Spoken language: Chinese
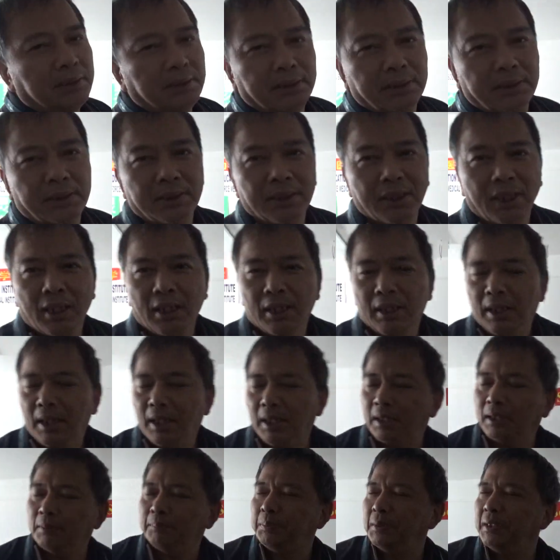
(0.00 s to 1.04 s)
应，
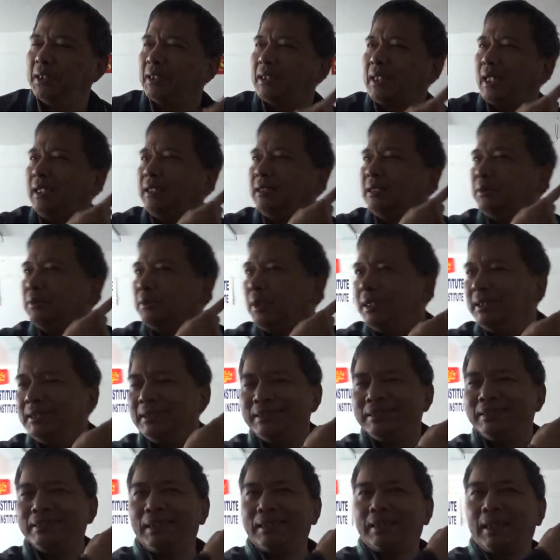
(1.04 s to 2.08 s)
呃不能感应的原因
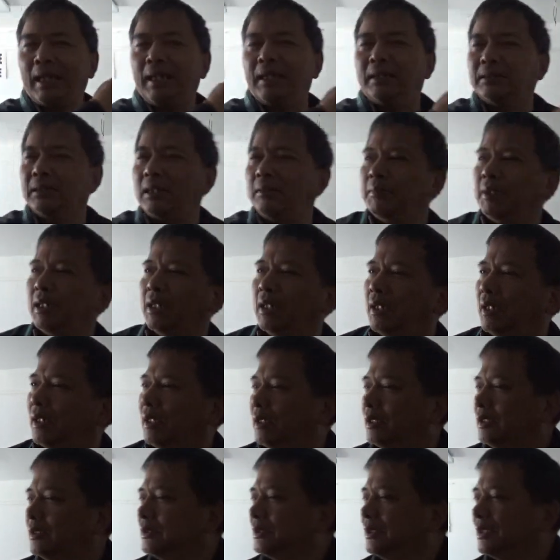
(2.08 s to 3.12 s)
是在太阳上面
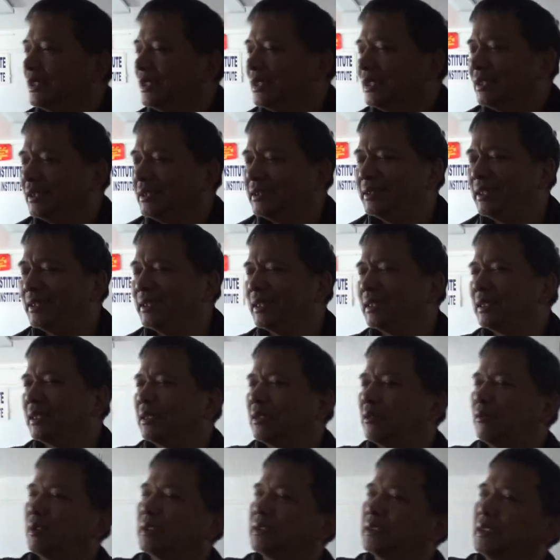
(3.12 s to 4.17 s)
啊。现在这个
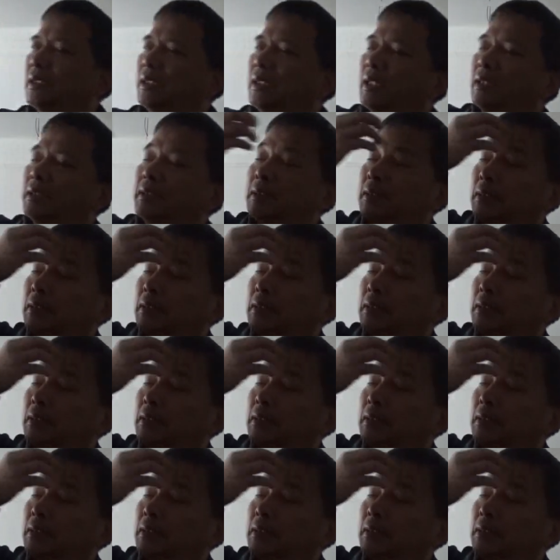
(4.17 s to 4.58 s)
光线一来以